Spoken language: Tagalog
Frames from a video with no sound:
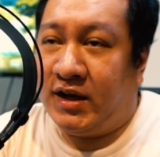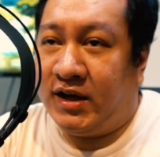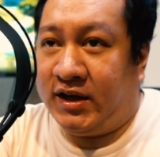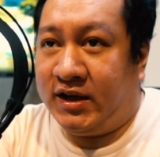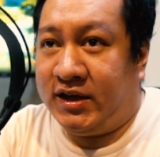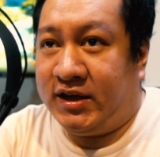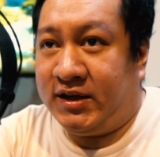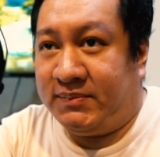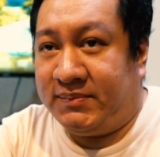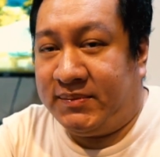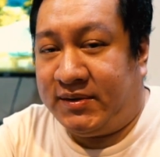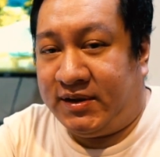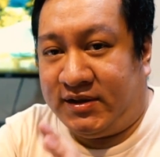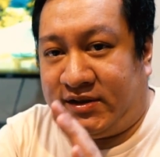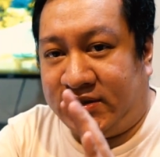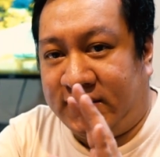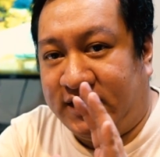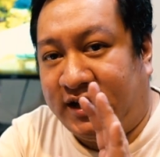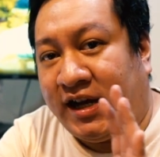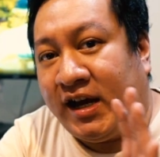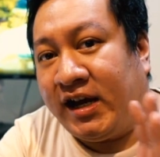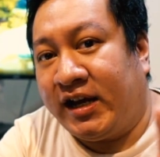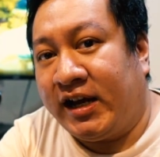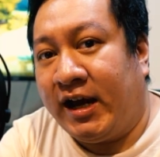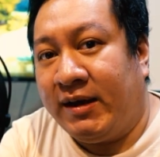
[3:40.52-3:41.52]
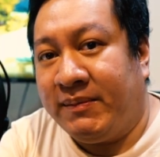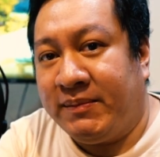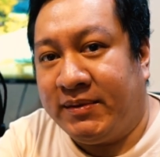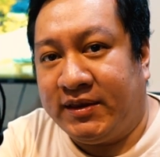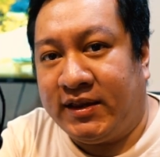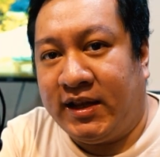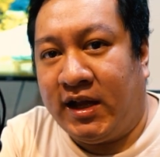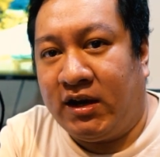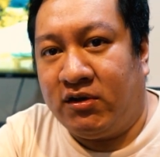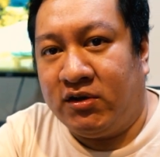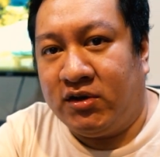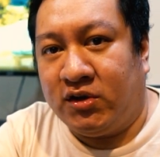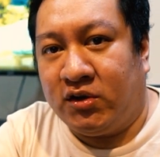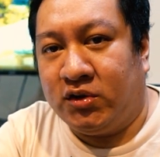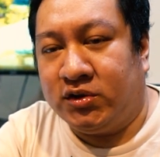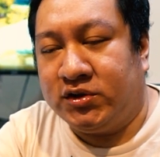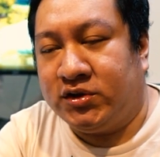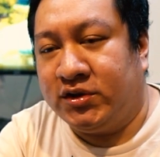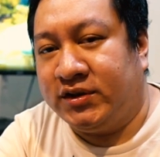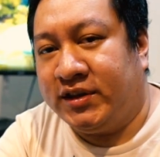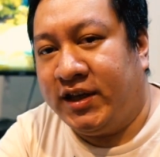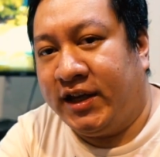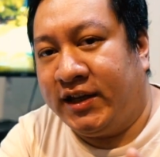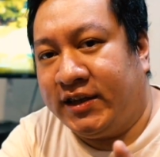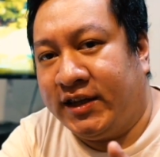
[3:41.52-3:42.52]
eh, nakagamit na ako ng
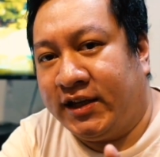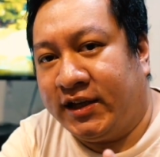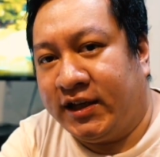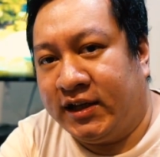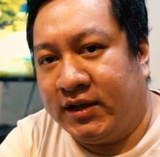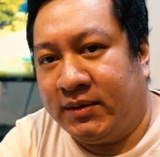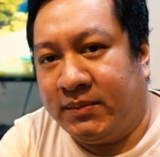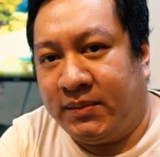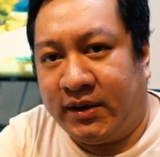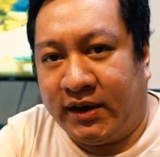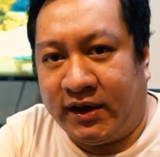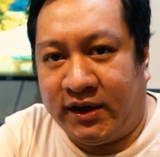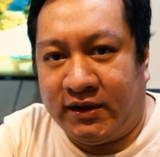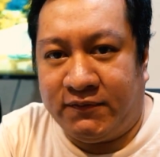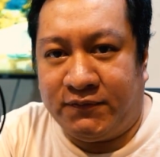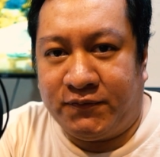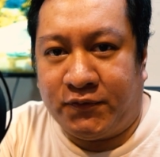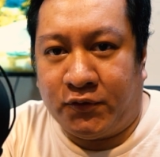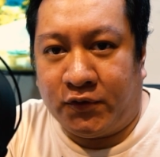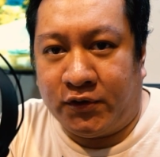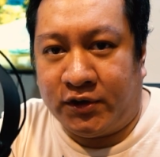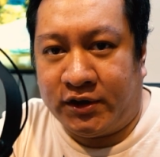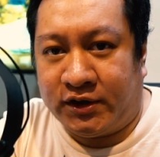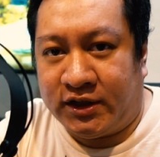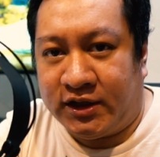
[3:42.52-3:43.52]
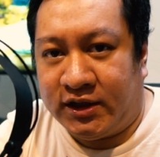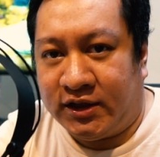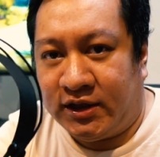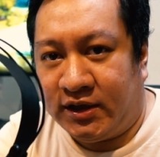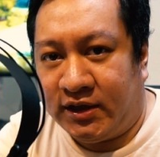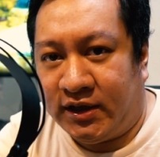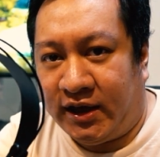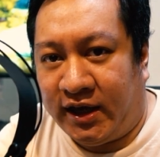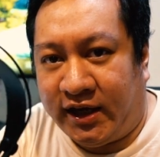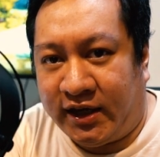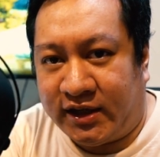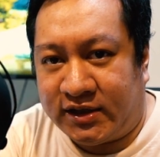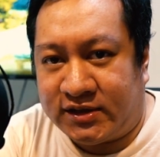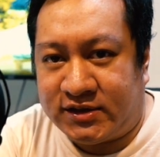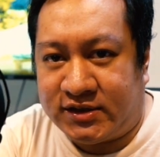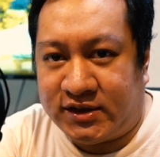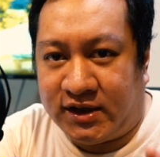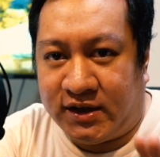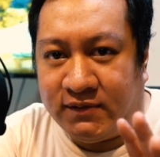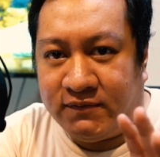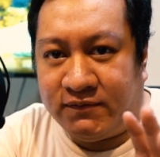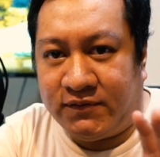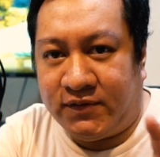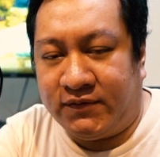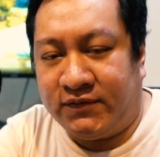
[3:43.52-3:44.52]
Audio Technica ng mga N40X,
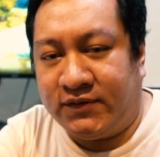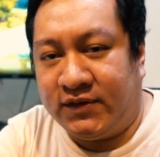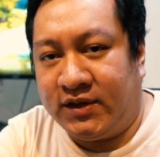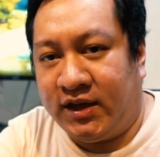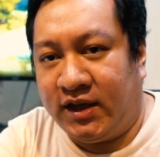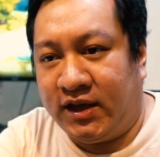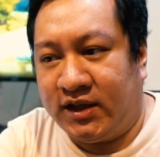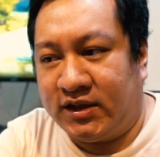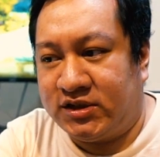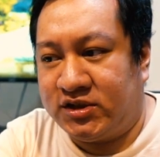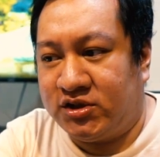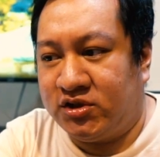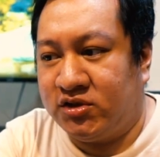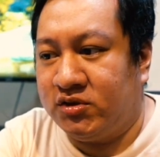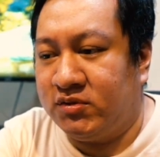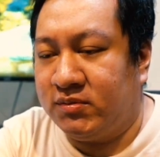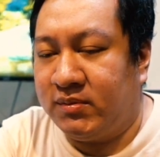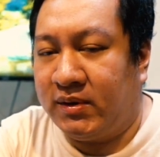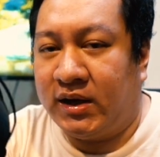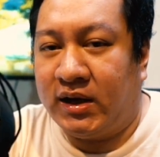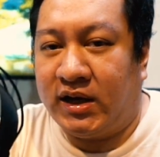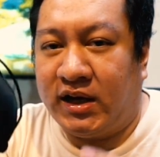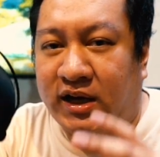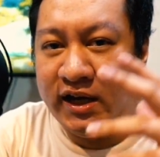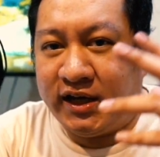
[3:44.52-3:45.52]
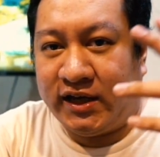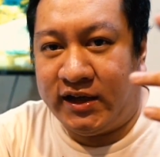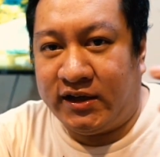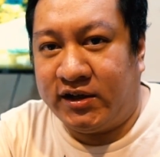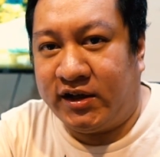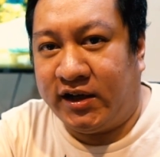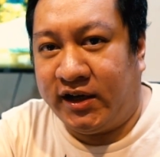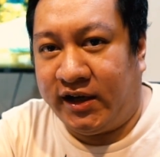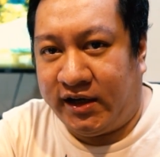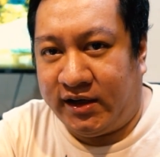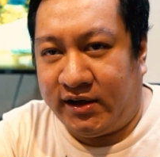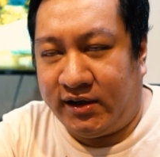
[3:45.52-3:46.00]
M50X, yun yung mga higher,